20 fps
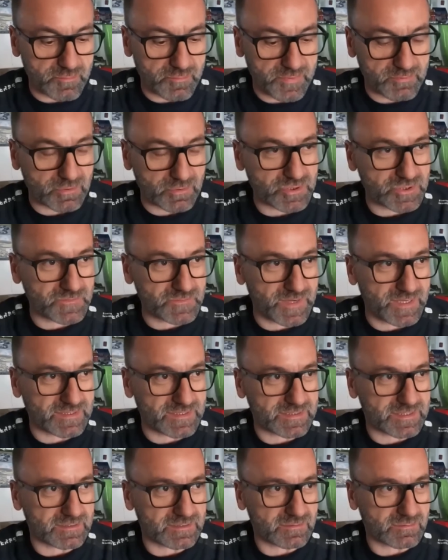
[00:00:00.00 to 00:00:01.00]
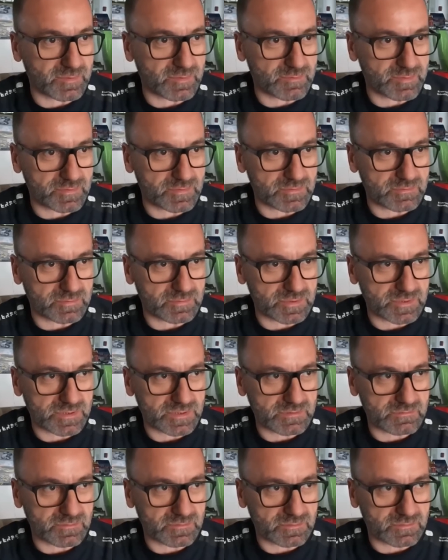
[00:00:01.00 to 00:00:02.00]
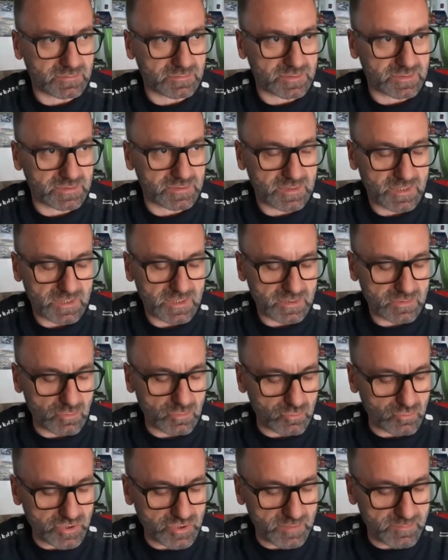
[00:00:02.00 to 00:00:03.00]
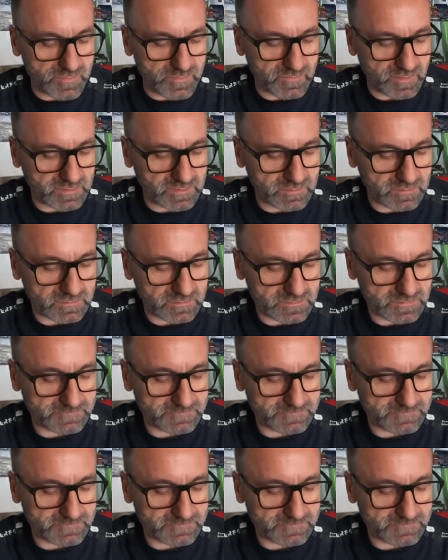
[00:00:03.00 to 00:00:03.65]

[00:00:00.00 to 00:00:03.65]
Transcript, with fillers: robiło, czy więcej, no po prostu, bo czasem to, to różnie bywa. No.